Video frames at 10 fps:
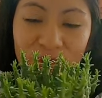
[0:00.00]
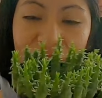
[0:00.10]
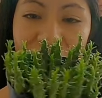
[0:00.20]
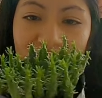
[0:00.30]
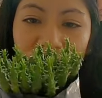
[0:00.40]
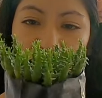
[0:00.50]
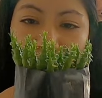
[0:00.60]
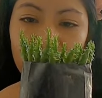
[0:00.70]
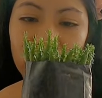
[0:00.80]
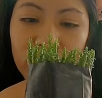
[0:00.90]
Una
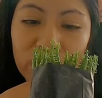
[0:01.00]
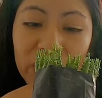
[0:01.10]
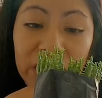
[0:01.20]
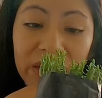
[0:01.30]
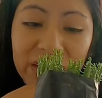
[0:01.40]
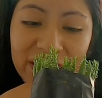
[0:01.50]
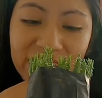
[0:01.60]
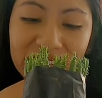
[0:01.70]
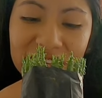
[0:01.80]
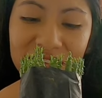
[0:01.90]
euforbia,
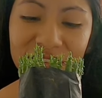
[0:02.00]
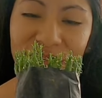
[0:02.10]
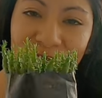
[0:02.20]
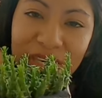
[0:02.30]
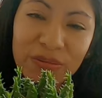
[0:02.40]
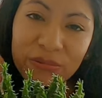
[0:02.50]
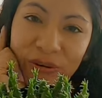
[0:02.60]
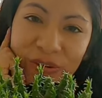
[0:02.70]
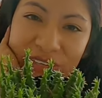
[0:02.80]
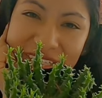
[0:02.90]
si no me
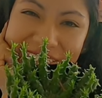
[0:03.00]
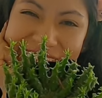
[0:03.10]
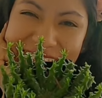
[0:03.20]
equivoco.